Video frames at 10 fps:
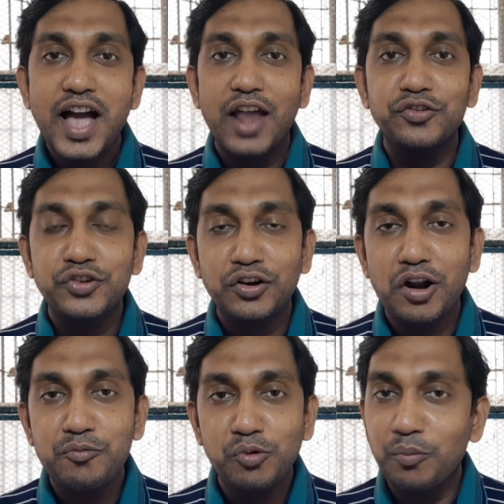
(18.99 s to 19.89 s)
আলোচনা
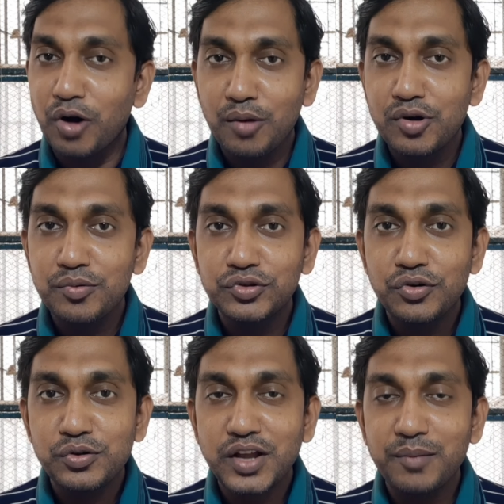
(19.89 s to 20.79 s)
করার পুরো বড় মতো
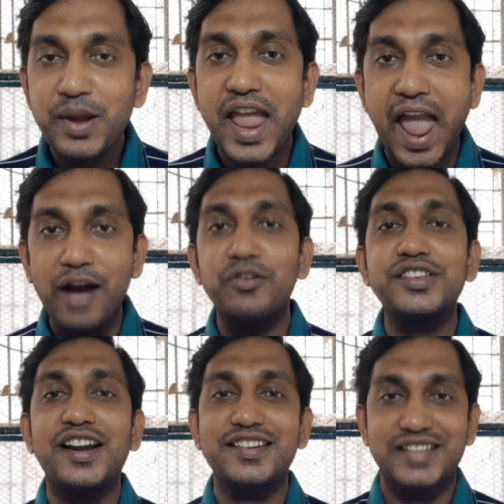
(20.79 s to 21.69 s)
অনুরোধ থাকবে এখনও
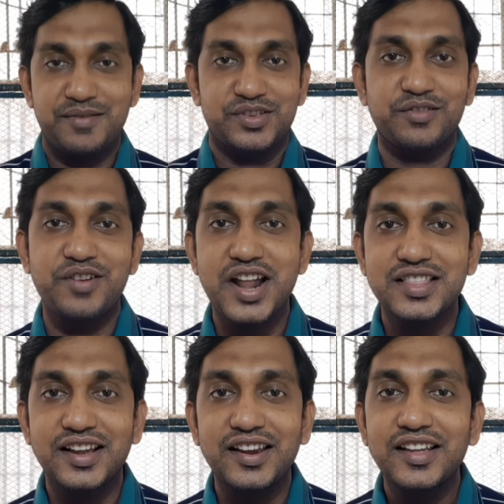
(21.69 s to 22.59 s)
চ্যানেলটি সাবস্ক্রাইব করে না
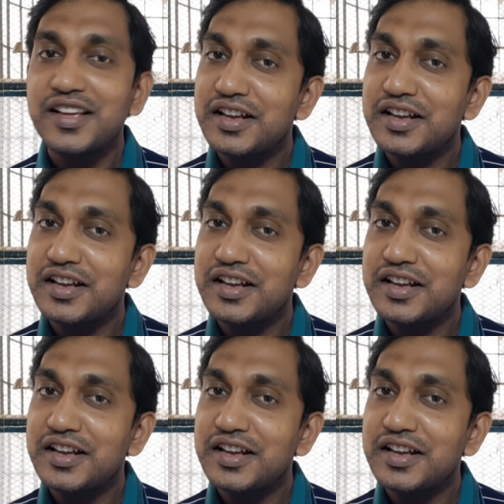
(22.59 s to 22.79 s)
থাকলে